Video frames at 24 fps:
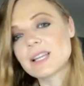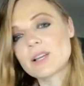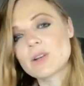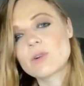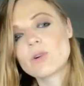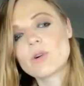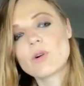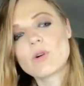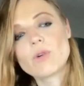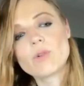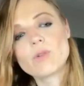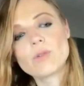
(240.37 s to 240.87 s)

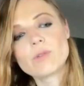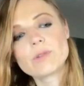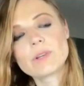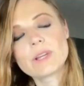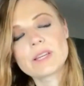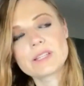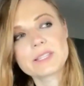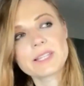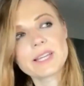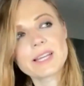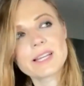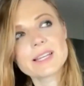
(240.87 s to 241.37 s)
tengo
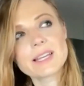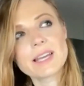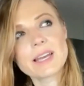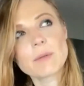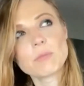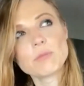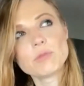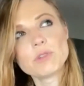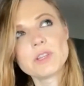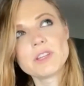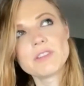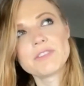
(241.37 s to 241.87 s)
una
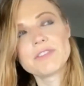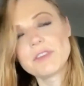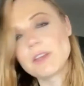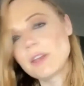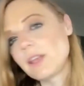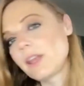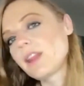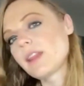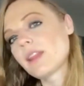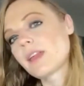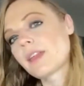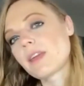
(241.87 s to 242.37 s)
técnica muy
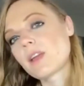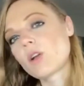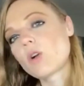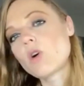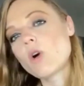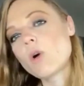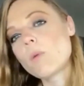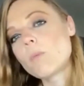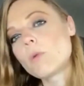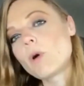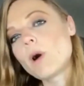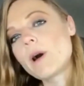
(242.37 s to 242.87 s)
definida de
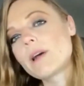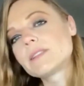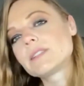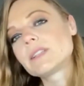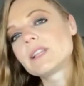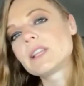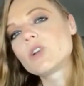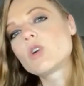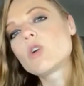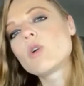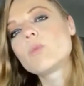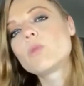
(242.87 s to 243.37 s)
cómo,
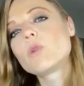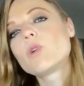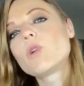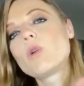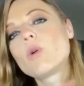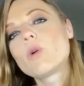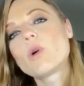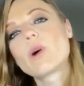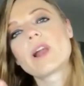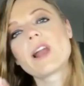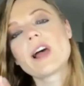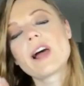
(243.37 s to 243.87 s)
cómo
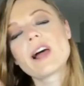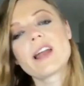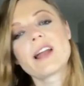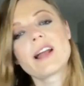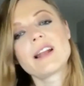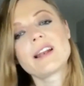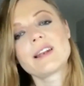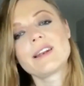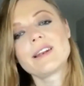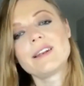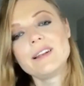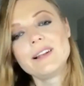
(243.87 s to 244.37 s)
lograr
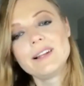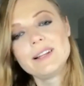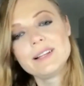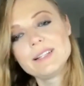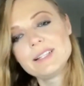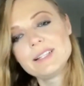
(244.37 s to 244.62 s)
al,